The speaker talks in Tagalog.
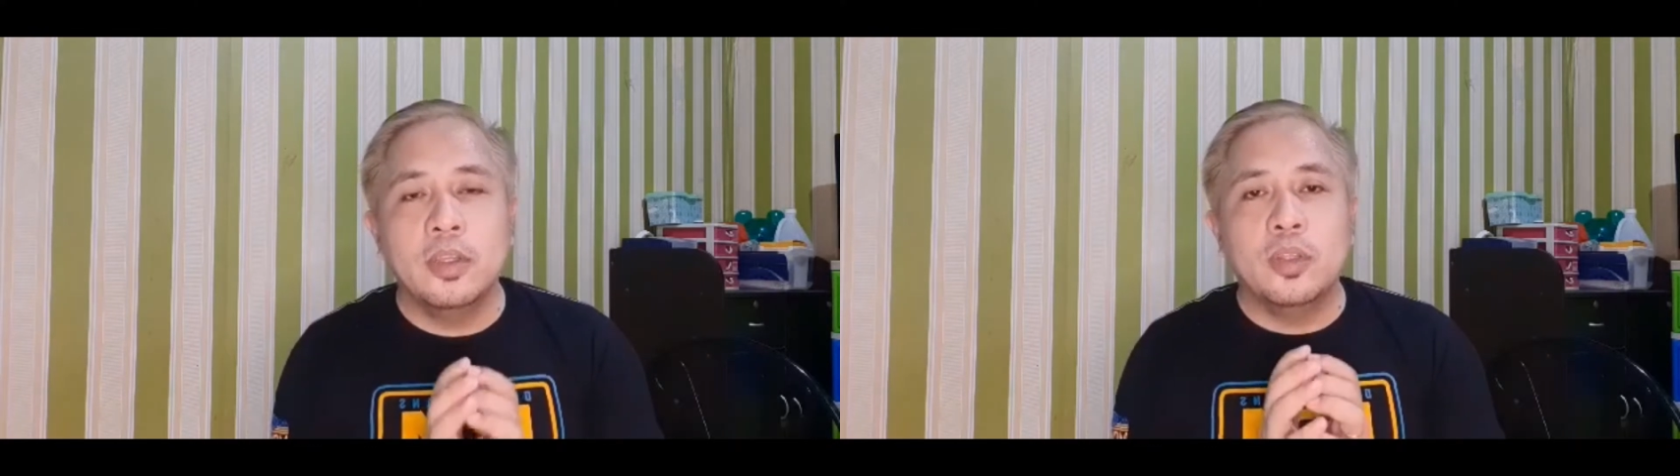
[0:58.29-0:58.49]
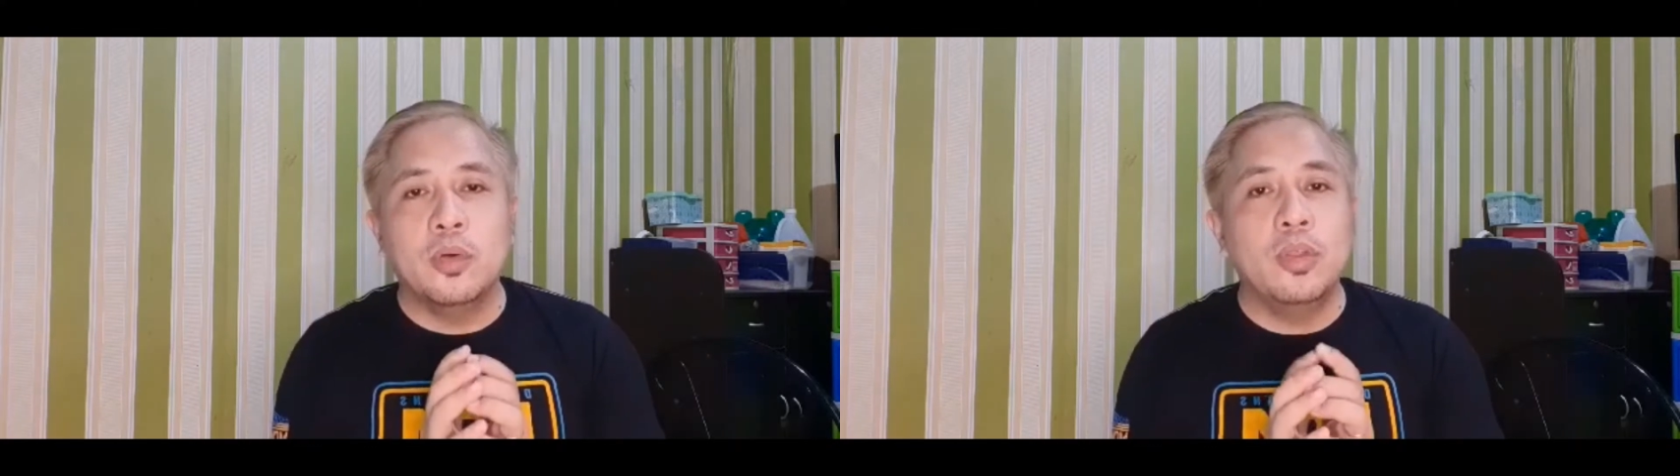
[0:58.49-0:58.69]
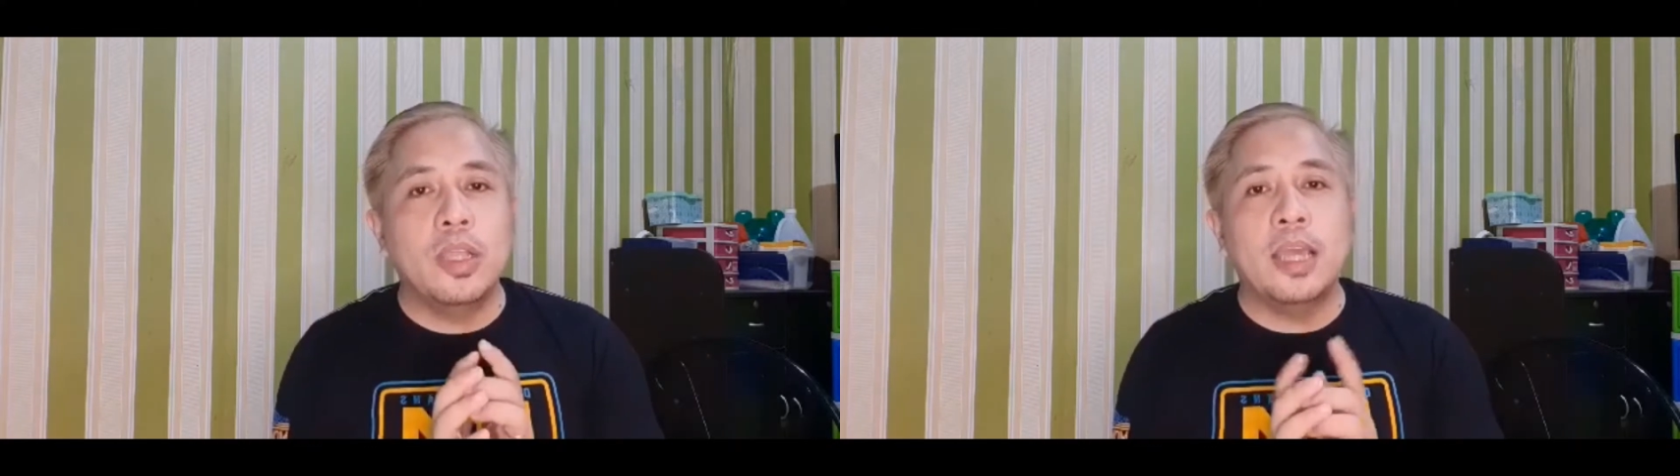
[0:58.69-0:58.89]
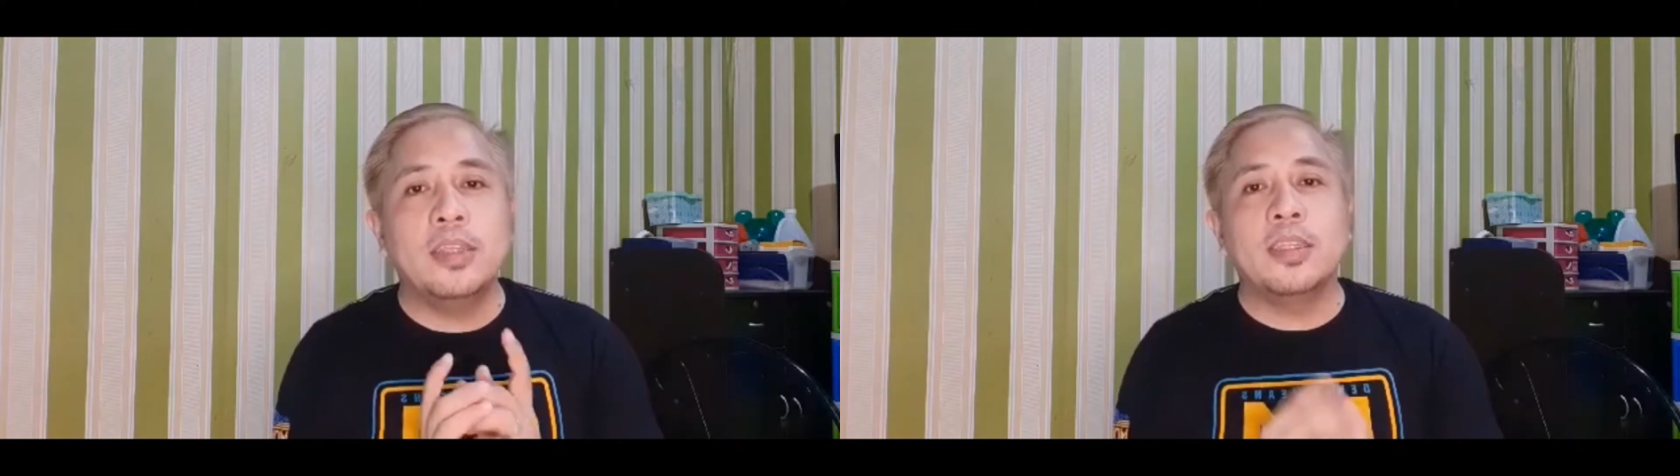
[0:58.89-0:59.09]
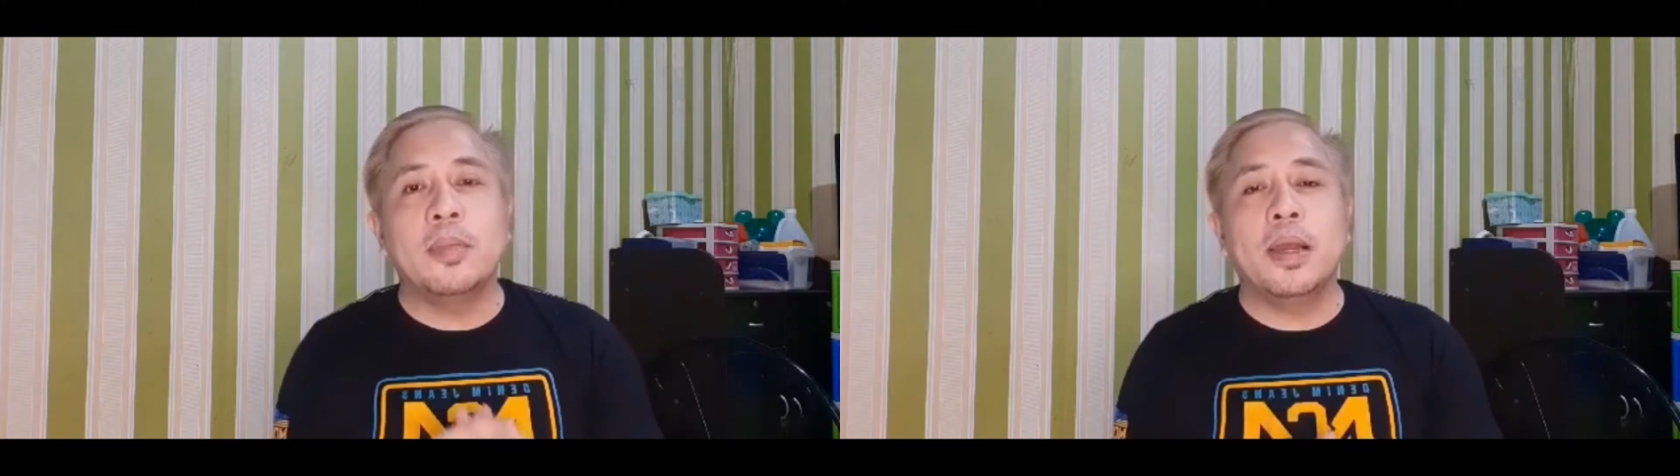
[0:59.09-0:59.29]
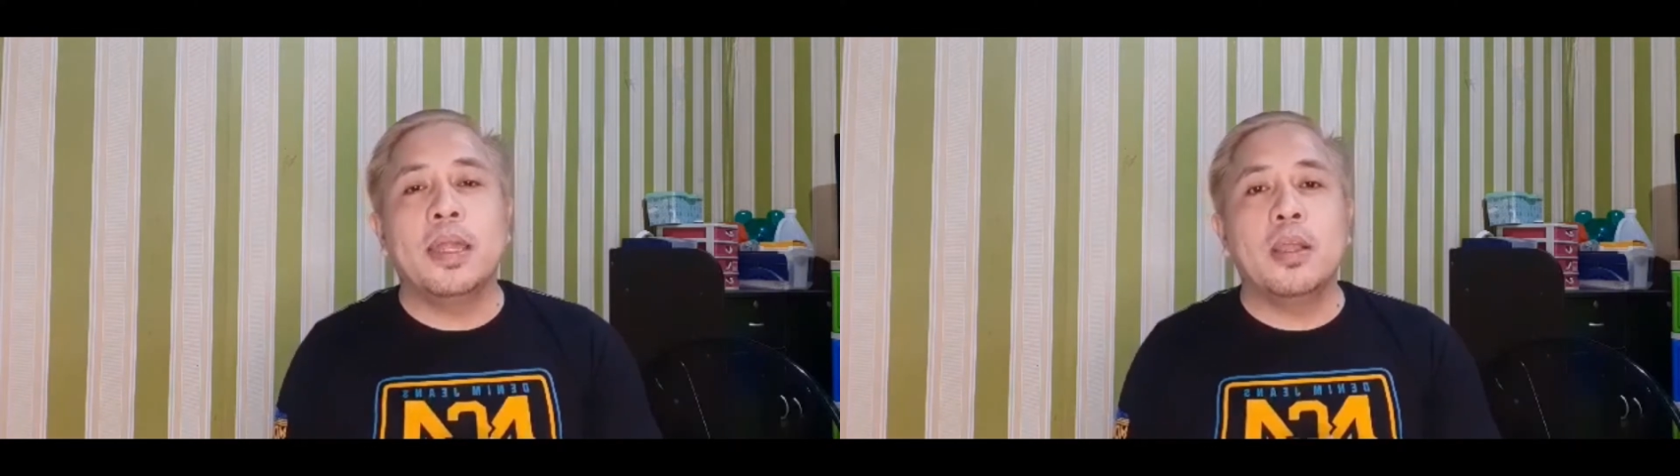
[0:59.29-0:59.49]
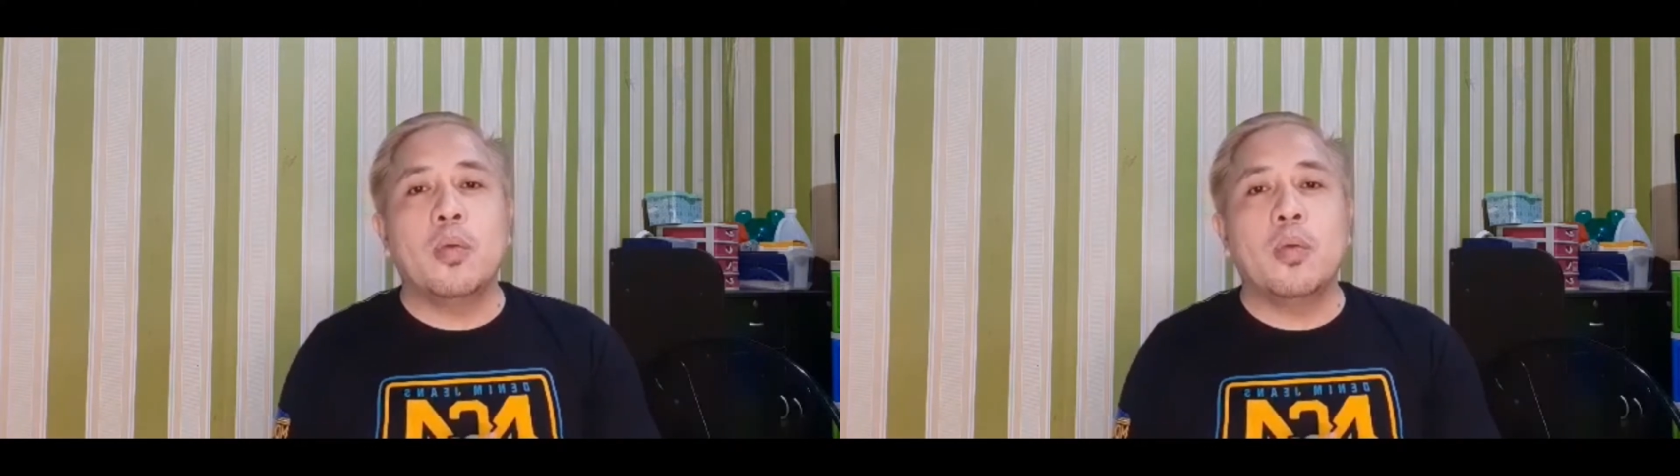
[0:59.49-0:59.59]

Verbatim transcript: So yun nga, isa sa mga